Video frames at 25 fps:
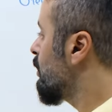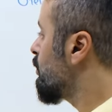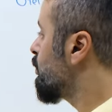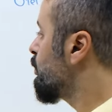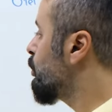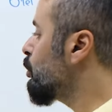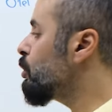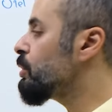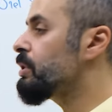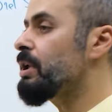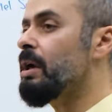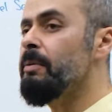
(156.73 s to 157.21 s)

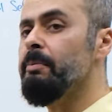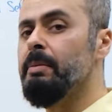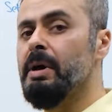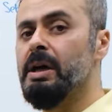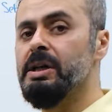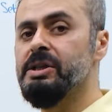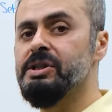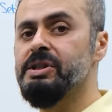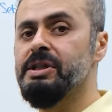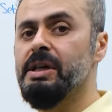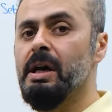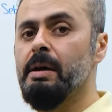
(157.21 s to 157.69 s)
Buradan
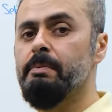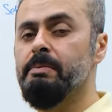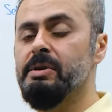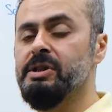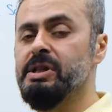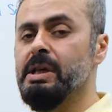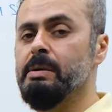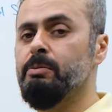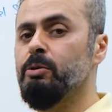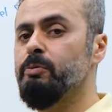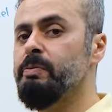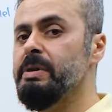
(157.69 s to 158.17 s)
başlayan bir
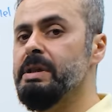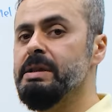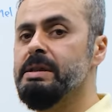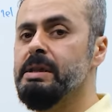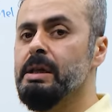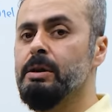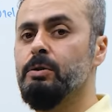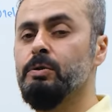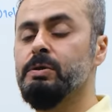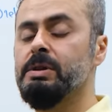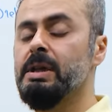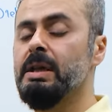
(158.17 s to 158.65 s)
şey bu.
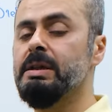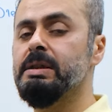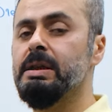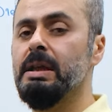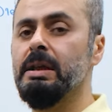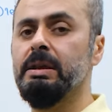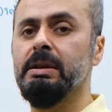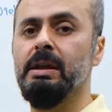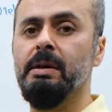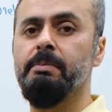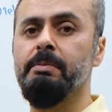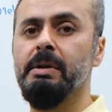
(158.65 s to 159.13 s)

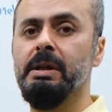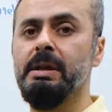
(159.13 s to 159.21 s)
1882'den